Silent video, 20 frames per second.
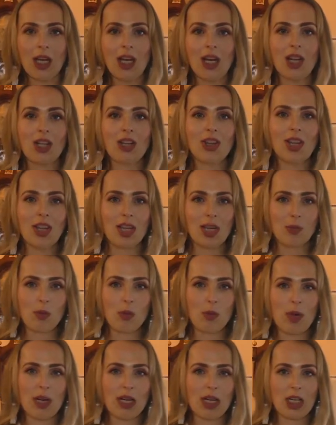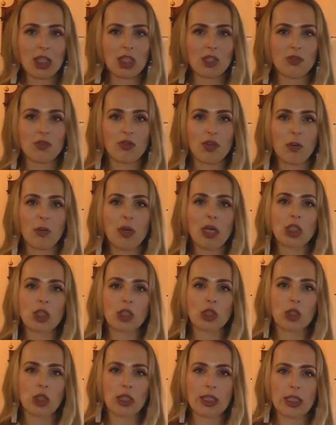Однако мы покажем вам,
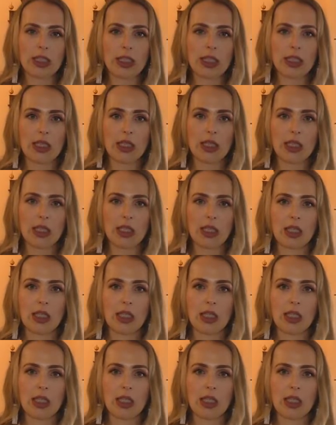что это не так –